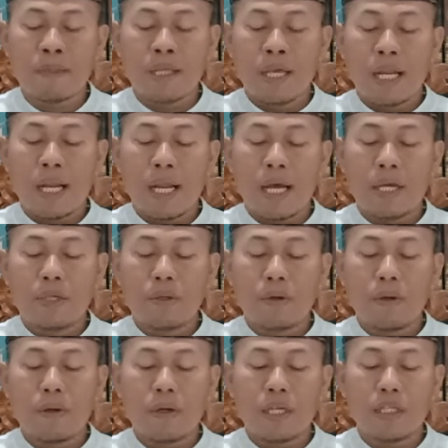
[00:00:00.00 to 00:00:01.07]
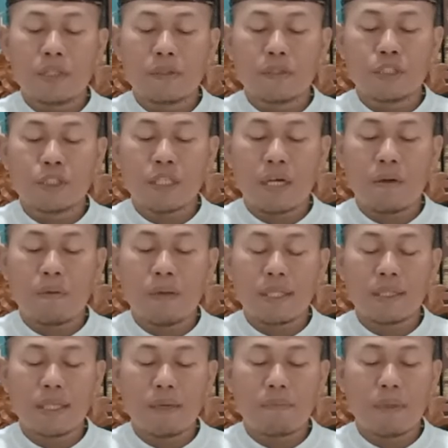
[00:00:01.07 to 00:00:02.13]
La yukhrijus
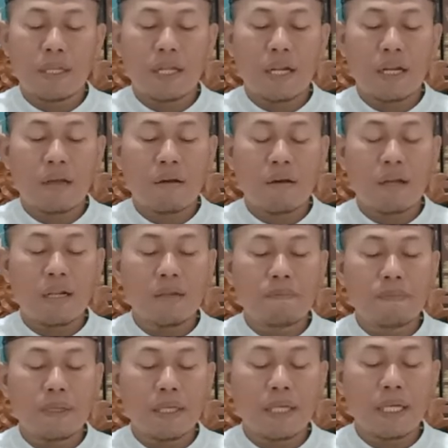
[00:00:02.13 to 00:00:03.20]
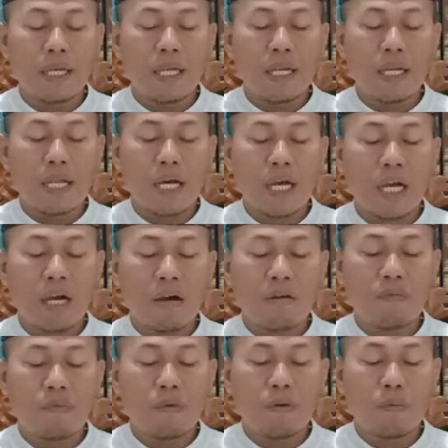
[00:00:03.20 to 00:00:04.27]
syahwata minal qalbi illa
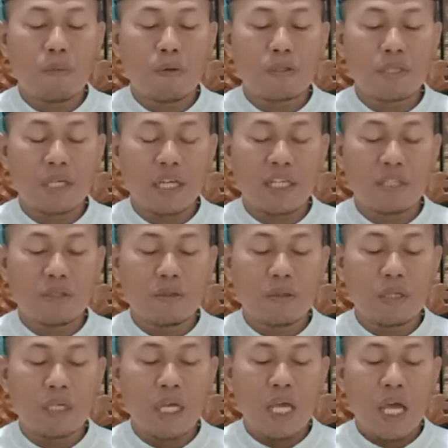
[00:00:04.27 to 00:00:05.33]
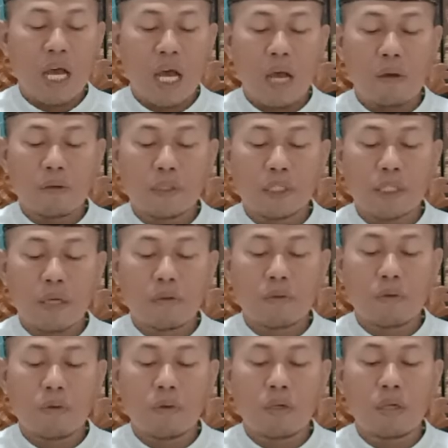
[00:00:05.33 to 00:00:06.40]
khawfun muz'ijun aw
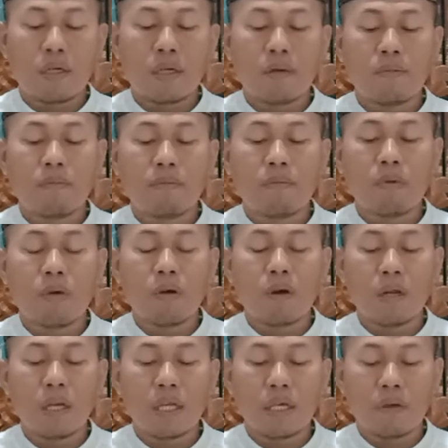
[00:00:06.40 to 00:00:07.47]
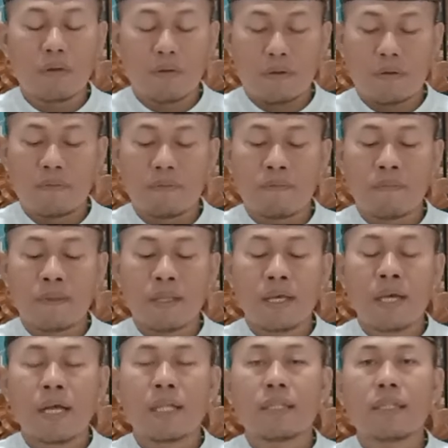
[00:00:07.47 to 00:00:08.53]
syaukun mughlikun
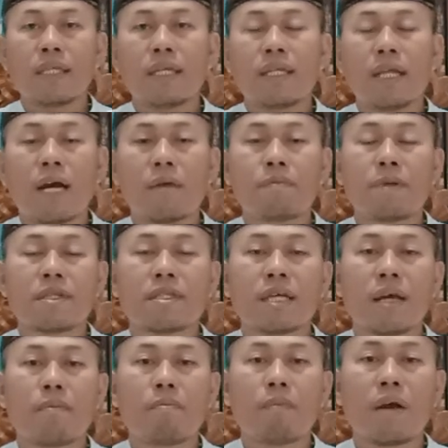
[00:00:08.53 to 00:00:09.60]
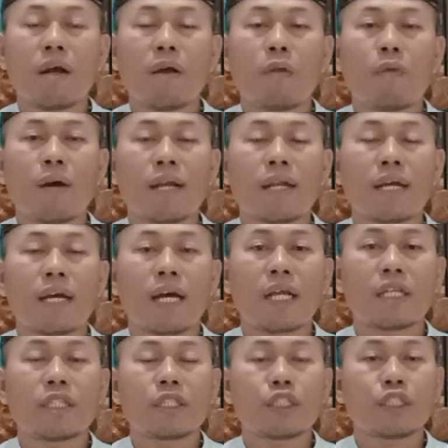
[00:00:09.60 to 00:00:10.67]
tidak bisa
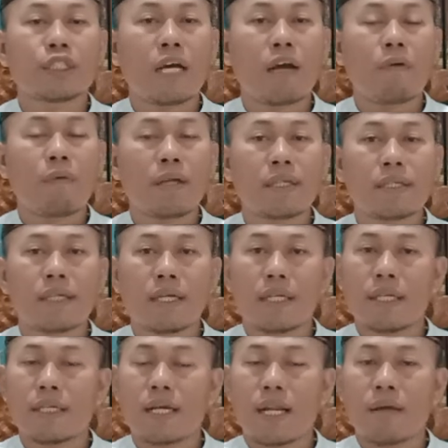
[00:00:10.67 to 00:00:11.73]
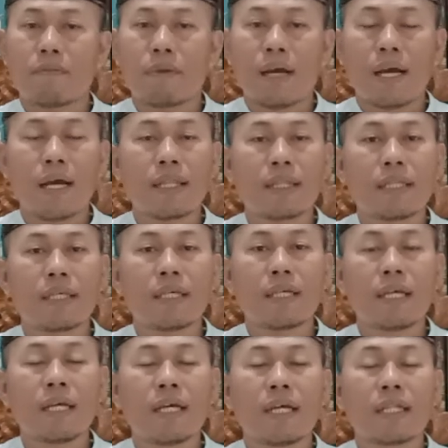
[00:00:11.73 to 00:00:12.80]
mengeluarkan syahwat dari dalam
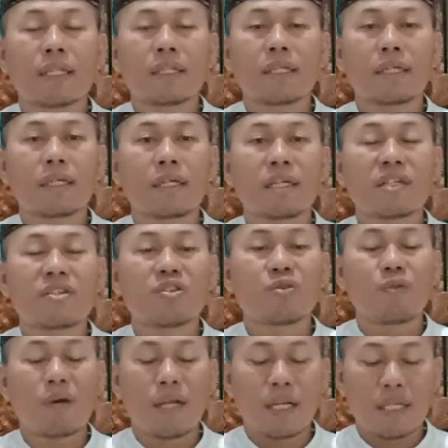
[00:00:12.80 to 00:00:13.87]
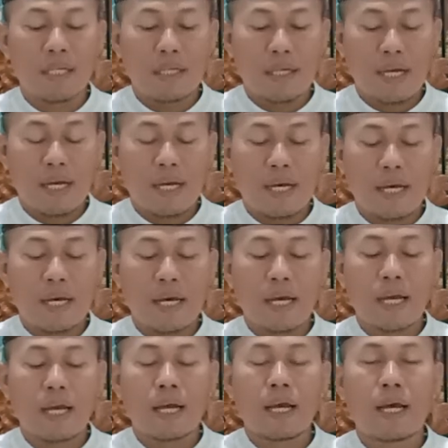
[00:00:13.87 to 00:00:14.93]
hati terkecuali
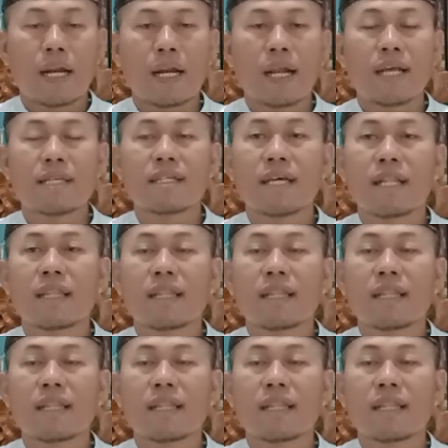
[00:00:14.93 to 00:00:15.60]
rasa